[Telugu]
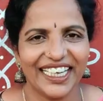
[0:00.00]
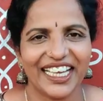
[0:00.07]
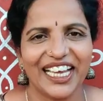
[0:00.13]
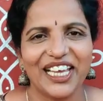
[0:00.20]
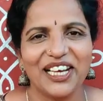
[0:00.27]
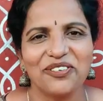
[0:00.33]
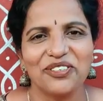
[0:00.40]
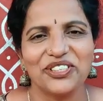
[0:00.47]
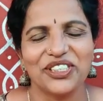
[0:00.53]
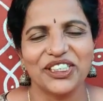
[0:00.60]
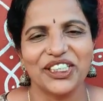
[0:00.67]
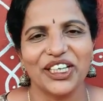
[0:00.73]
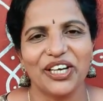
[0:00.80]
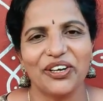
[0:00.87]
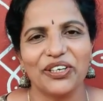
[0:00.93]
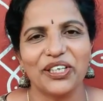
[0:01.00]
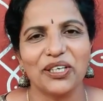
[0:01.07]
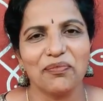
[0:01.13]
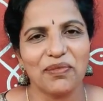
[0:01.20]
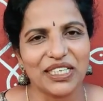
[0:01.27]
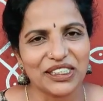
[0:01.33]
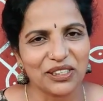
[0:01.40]
ఎండాకాలం వచ్చింది
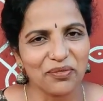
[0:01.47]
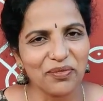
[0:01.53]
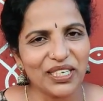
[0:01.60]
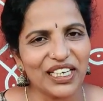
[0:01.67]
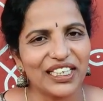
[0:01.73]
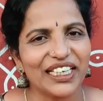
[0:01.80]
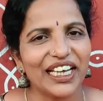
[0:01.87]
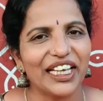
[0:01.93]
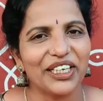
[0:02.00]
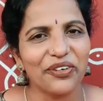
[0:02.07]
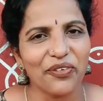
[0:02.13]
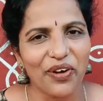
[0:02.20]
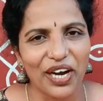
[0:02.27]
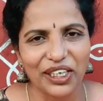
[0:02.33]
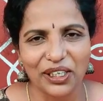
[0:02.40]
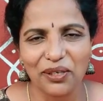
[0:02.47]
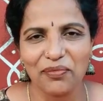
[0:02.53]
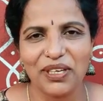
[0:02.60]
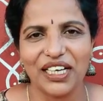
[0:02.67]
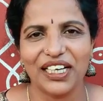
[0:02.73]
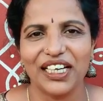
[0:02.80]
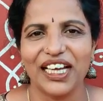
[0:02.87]
కాబట్టి మస్కు మిలన్ కానీ వాటర్
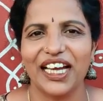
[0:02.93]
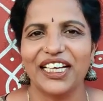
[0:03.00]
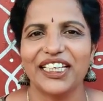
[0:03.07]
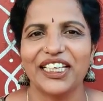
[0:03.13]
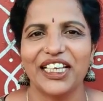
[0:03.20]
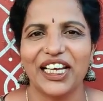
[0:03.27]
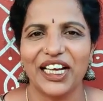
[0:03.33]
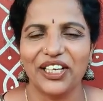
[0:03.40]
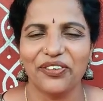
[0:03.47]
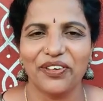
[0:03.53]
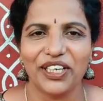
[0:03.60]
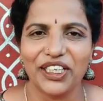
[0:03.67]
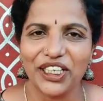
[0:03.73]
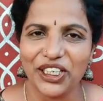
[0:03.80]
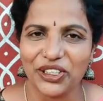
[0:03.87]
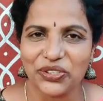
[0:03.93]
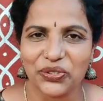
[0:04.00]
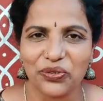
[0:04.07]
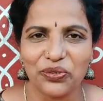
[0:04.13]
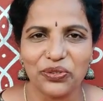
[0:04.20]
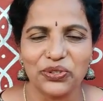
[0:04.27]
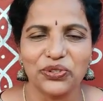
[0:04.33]
మిలన్ కానీ ఇలాంటివన్నీ
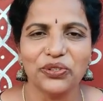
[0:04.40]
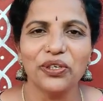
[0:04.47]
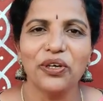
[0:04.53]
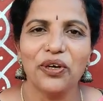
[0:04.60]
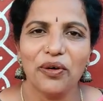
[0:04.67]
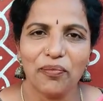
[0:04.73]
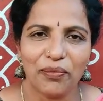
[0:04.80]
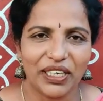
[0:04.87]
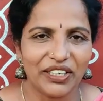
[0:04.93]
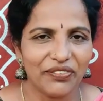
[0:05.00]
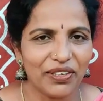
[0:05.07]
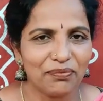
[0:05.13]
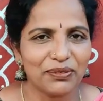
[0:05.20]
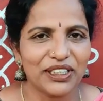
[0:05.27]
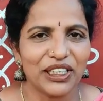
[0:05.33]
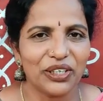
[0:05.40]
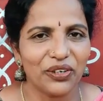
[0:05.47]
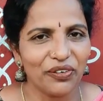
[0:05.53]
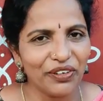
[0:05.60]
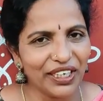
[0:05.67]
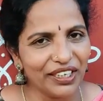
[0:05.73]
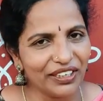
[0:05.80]
వేసుకోవచ్చు మన
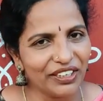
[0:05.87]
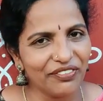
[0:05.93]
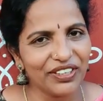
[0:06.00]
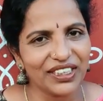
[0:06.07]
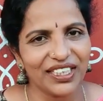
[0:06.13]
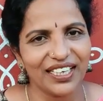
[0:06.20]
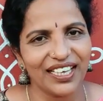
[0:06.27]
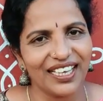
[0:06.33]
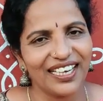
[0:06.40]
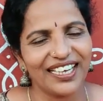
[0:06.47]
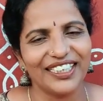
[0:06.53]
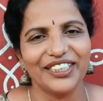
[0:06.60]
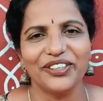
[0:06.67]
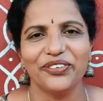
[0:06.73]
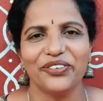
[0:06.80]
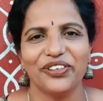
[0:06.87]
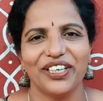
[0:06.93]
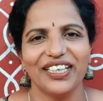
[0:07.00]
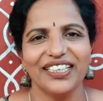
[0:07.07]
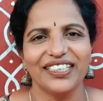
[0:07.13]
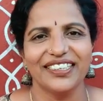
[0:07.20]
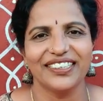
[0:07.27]
వెబ్సైట్లో వీటి విత్తనాలు అన్నీ
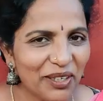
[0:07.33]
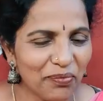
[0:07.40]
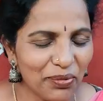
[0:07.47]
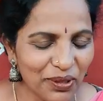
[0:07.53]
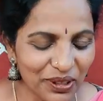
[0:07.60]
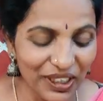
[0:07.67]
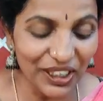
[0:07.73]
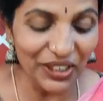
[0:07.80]
ఉన్నాయి ఇంక ఇప్పుడు